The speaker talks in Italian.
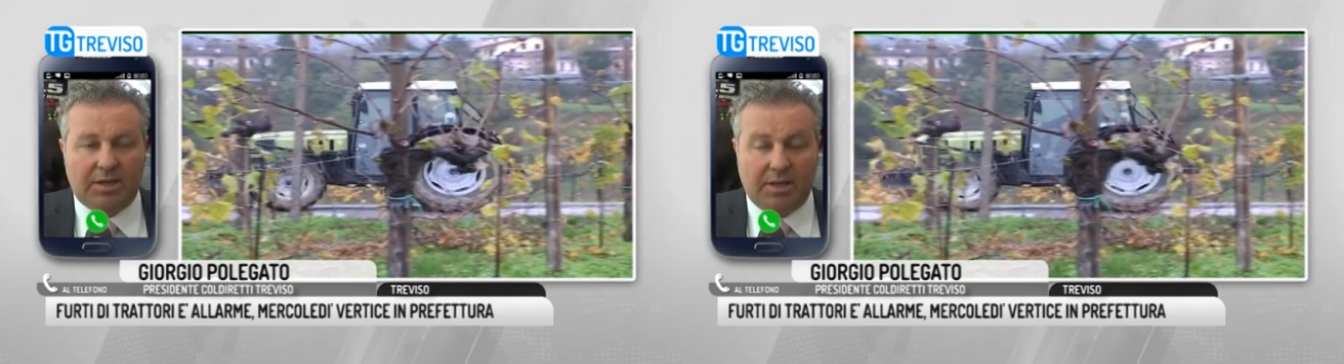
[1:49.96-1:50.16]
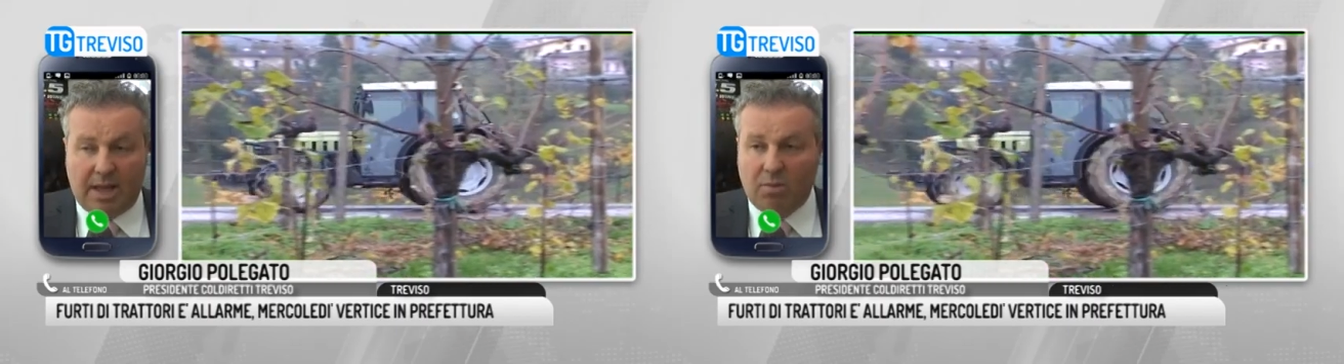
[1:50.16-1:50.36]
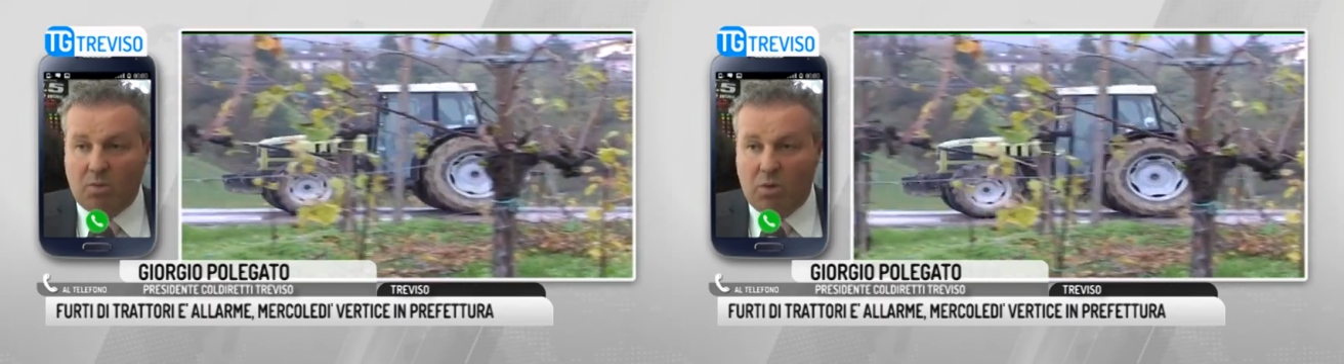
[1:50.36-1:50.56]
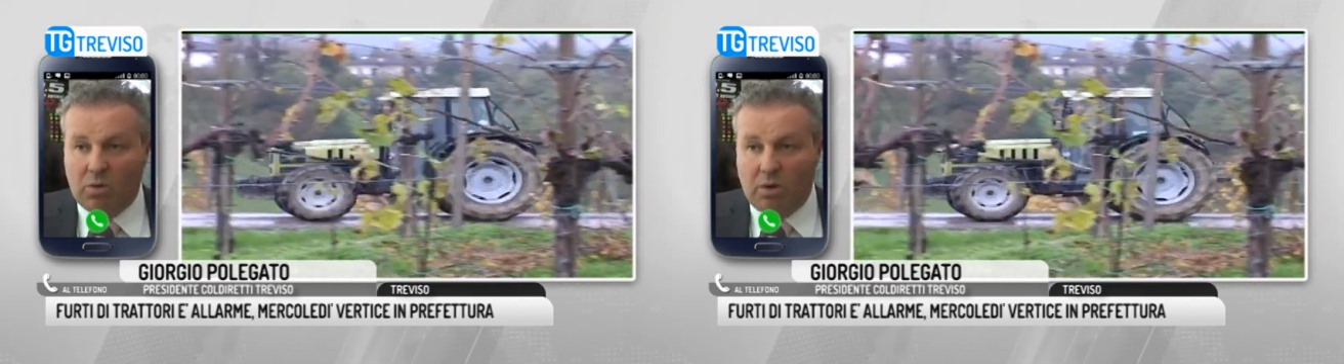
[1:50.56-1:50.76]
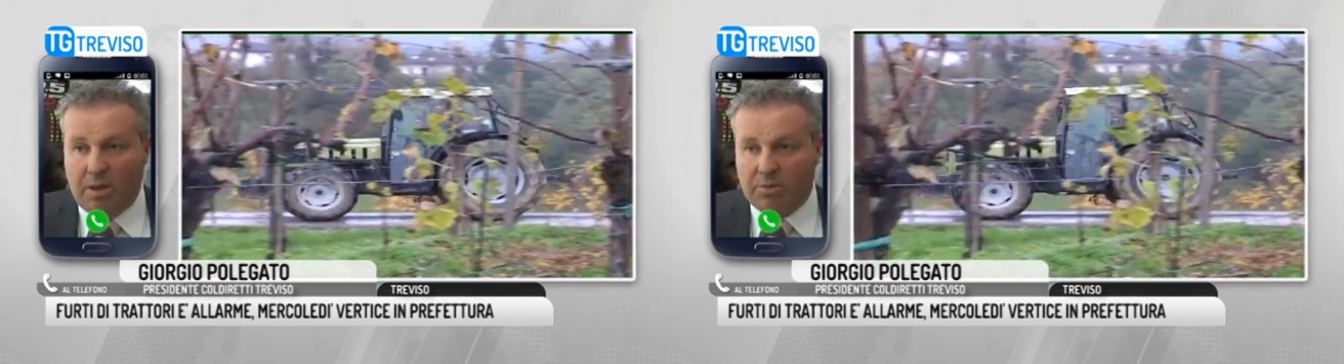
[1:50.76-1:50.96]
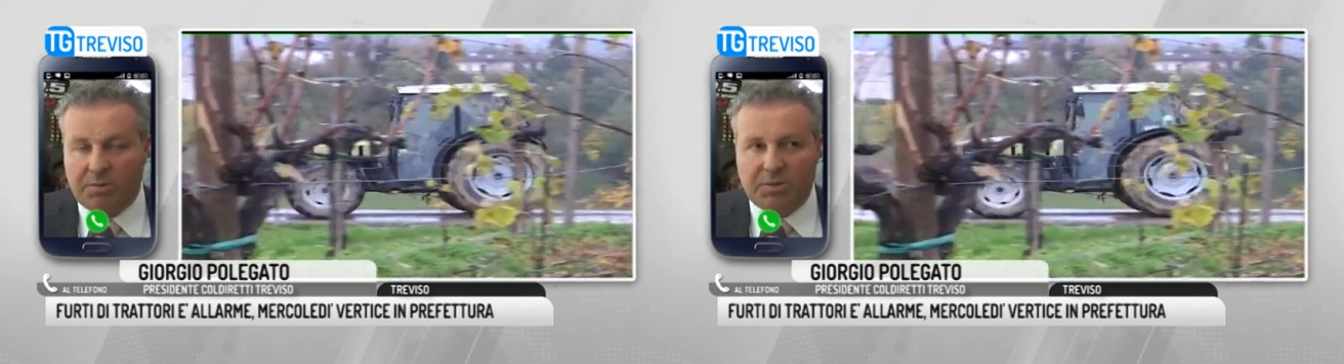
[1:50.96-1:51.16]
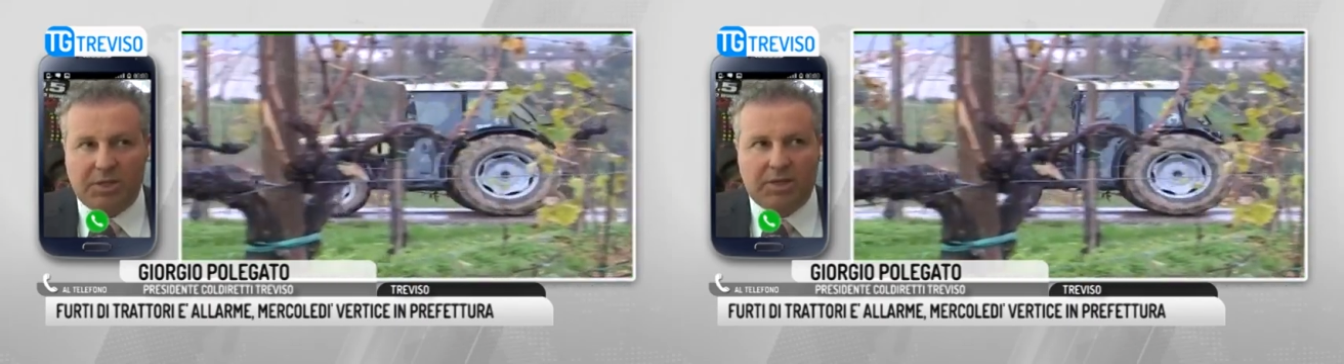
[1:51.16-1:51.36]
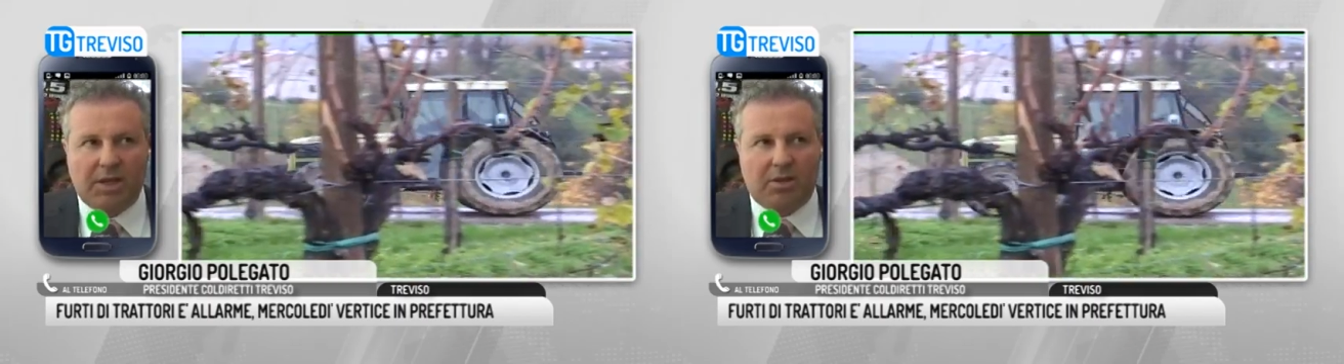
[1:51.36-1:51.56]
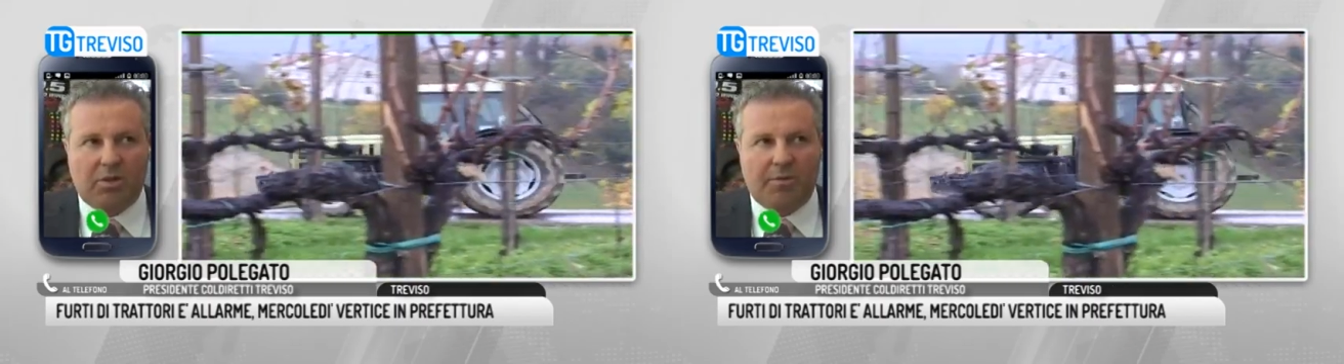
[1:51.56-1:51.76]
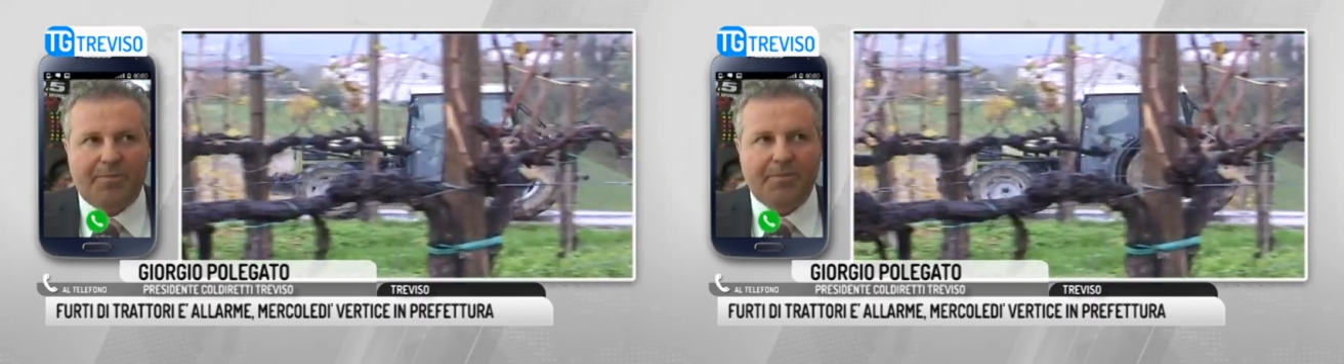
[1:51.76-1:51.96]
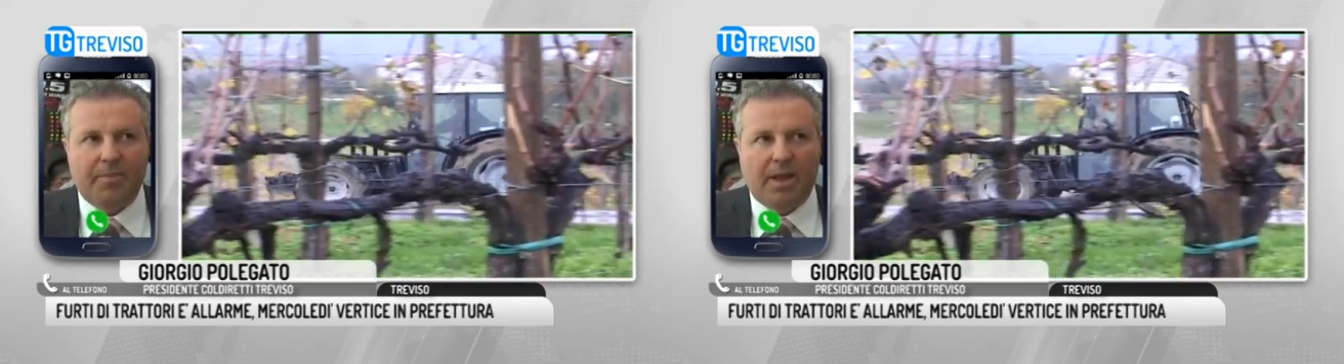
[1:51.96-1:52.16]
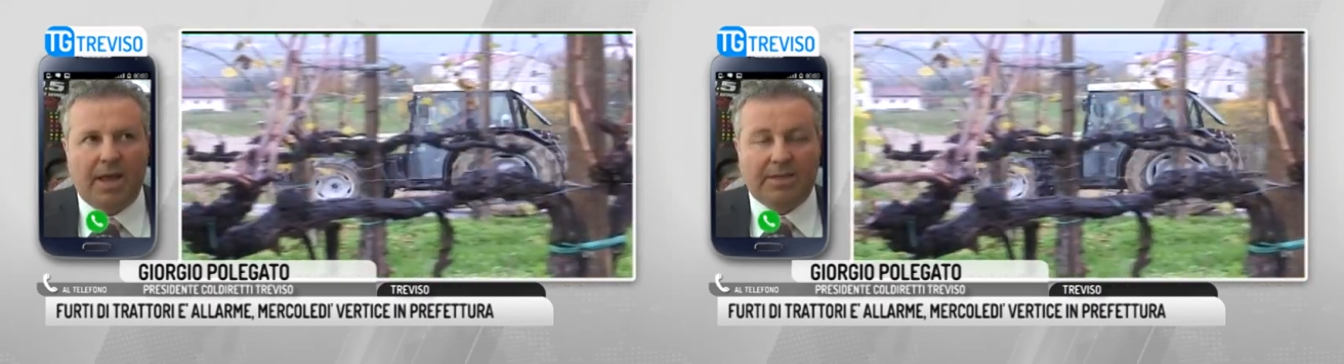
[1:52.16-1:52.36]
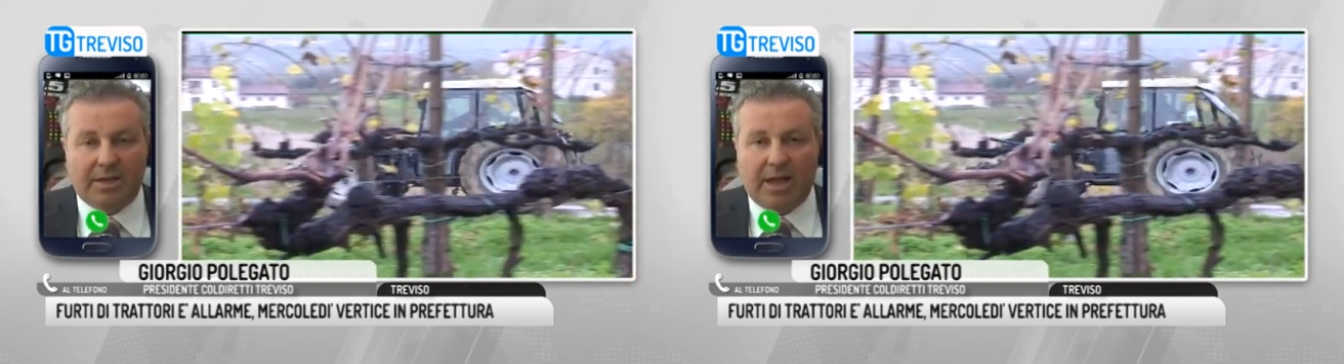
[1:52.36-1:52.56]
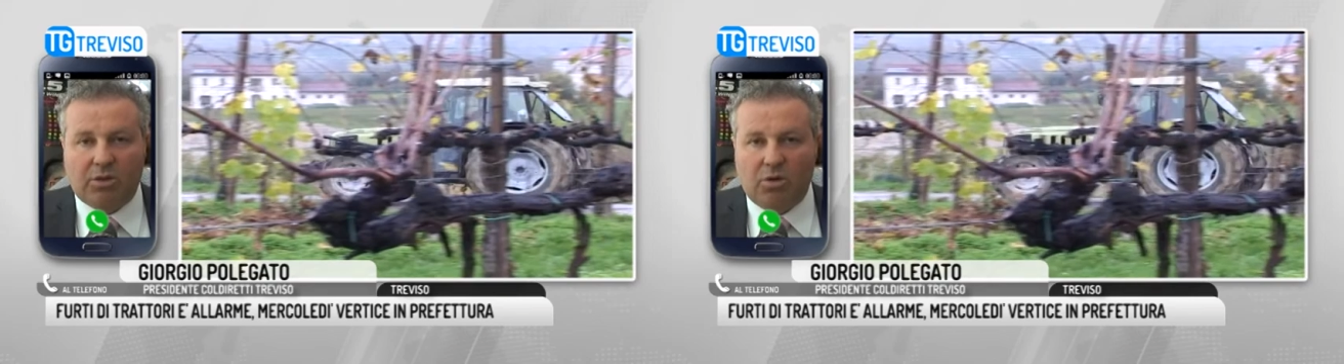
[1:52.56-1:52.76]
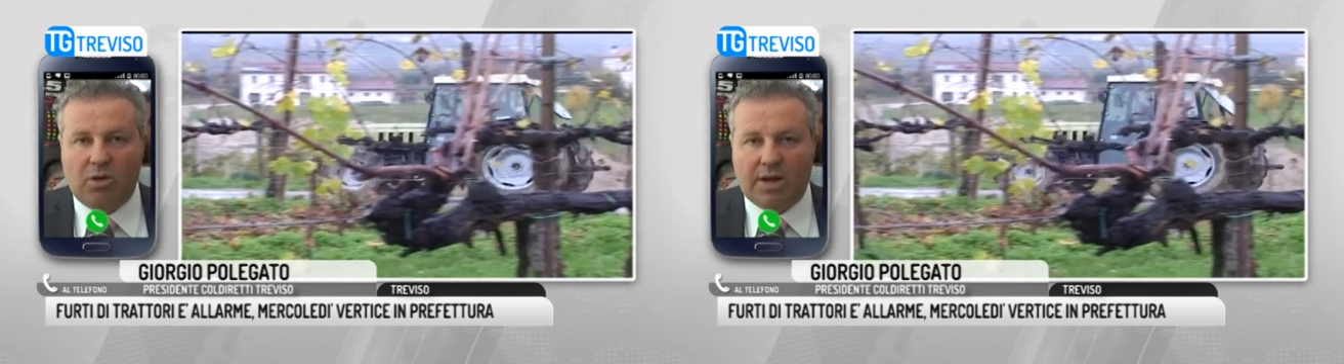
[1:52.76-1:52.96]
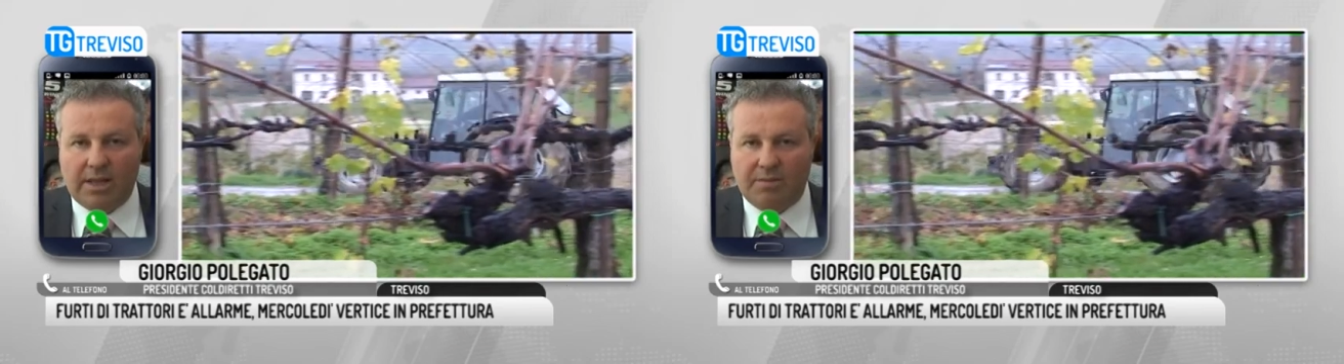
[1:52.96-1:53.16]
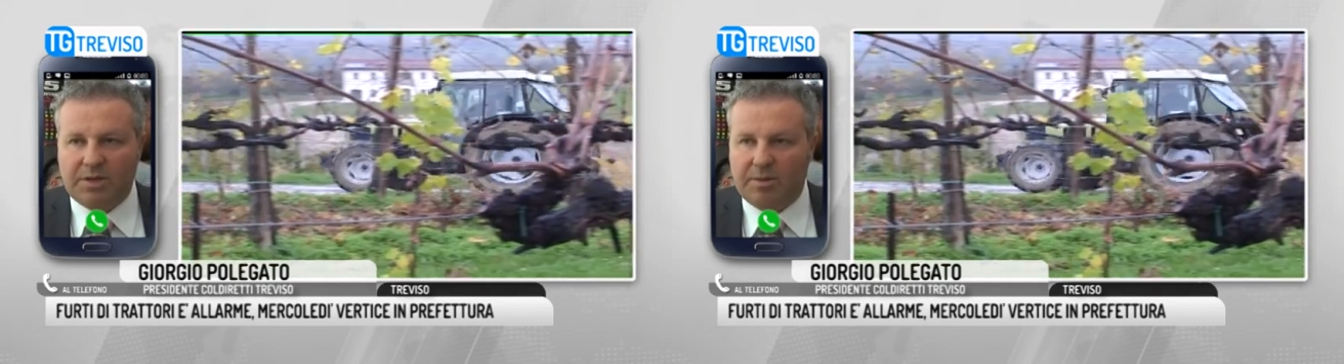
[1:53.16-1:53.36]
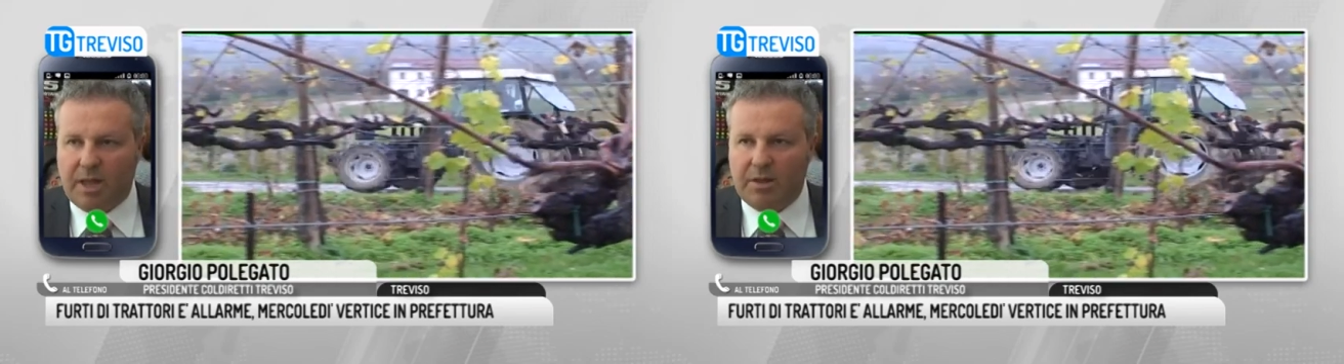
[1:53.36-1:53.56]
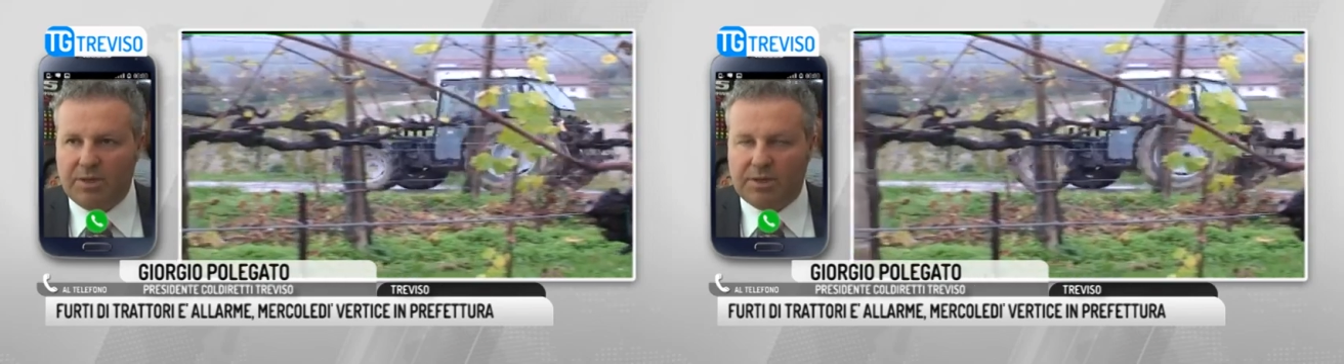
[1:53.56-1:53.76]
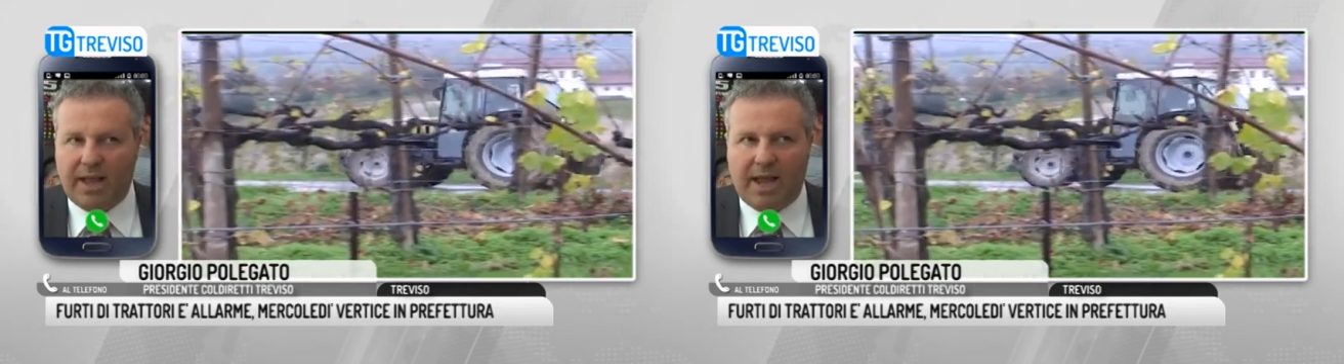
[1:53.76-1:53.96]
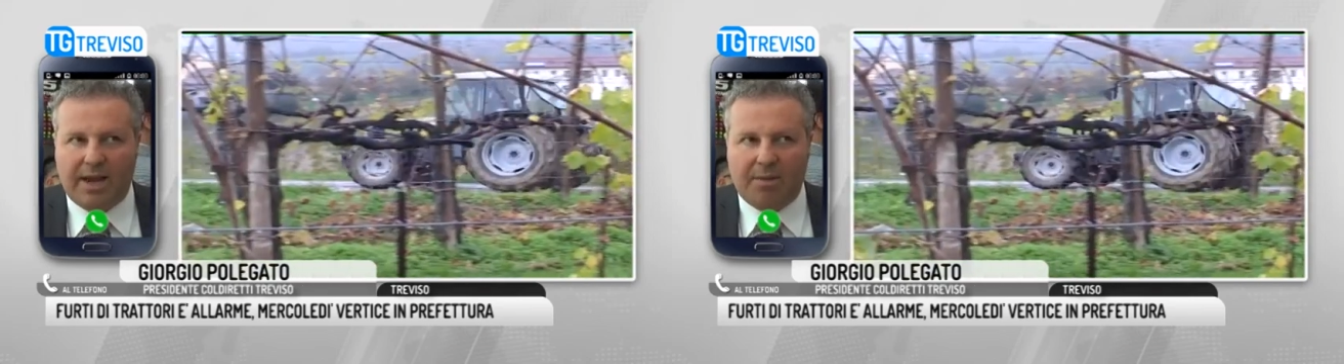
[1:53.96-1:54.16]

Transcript: questi, sistemi e poi non si sa bene dove, dove vadano a finire.